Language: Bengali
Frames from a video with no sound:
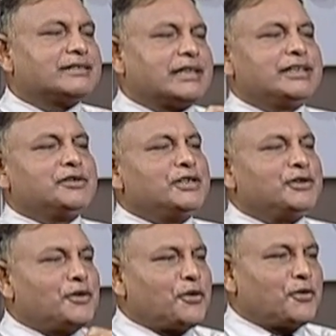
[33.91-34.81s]
তাতেও কিন্তু
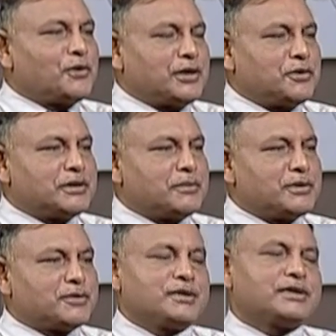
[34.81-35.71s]
এই লক্ষণটা হতে পারে
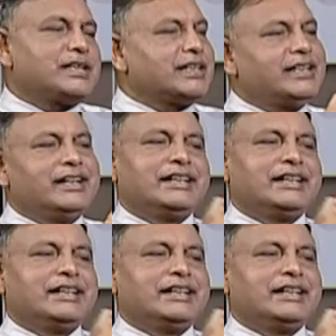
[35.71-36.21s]
সুতরাং তাকে